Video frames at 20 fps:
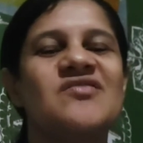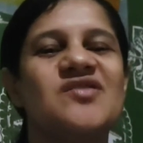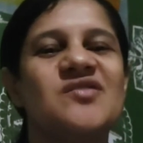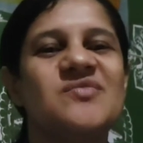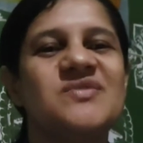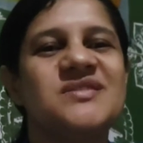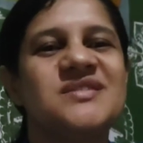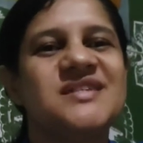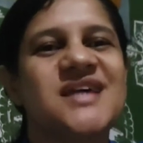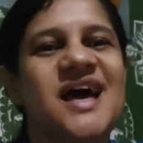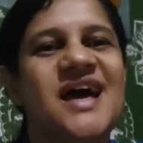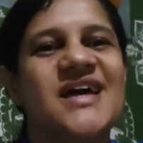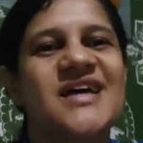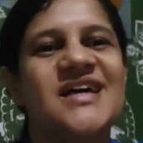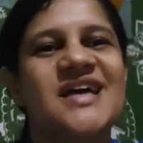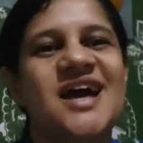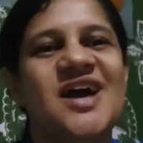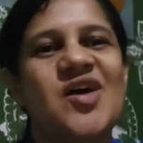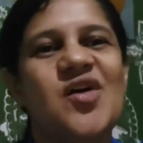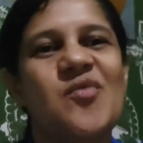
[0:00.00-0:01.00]
Vamos
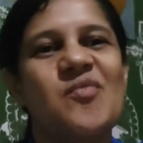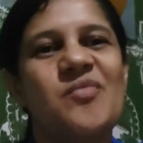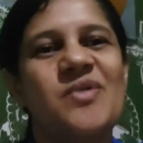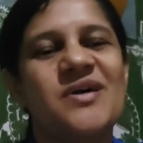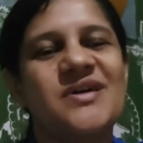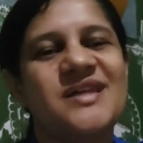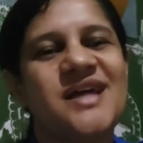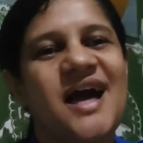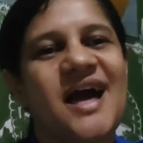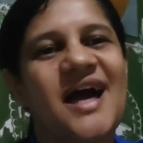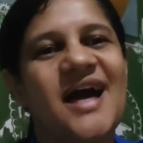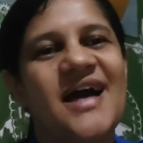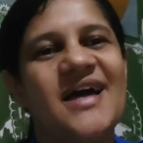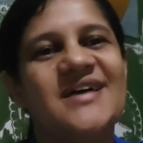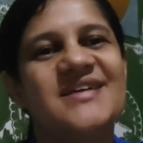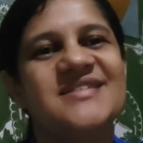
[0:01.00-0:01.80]
aí acompanhar